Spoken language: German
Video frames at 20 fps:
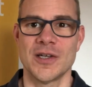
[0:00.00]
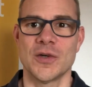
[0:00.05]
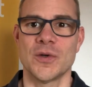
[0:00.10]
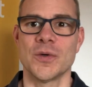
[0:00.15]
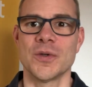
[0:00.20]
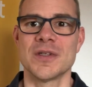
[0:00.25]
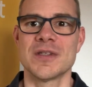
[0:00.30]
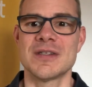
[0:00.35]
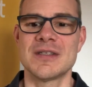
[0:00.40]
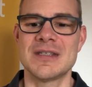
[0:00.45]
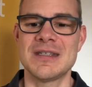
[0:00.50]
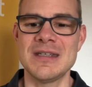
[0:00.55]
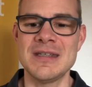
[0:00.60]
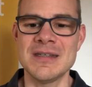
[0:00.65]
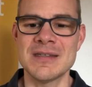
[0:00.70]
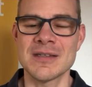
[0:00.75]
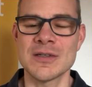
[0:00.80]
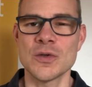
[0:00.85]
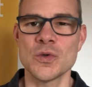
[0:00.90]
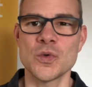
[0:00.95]
Und
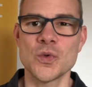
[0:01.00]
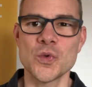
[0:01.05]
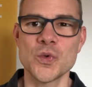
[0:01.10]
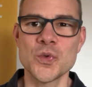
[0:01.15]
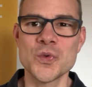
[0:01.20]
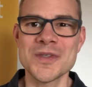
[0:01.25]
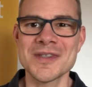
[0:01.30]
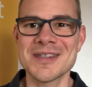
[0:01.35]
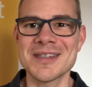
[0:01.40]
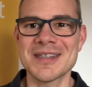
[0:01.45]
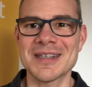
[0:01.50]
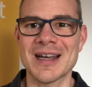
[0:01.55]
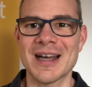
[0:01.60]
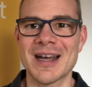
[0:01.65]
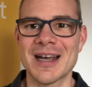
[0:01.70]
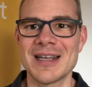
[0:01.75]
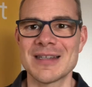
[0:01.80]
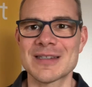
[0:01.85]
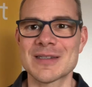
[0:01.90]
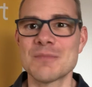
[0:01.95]
diese
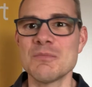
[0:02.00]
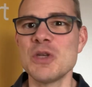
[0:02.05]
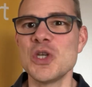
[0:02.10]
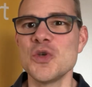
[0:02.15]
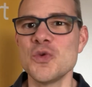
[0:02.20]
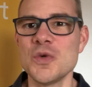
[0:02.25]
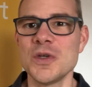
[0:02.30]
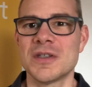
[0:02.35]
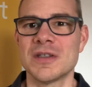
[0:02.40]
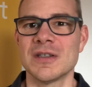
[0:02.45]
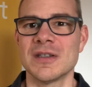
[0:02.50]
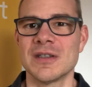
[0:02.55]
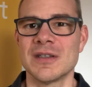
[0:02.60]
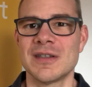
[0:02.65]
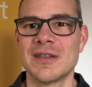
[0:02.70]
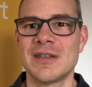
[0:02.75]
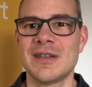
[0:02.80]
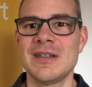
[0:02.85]
Unsicherheitsminute,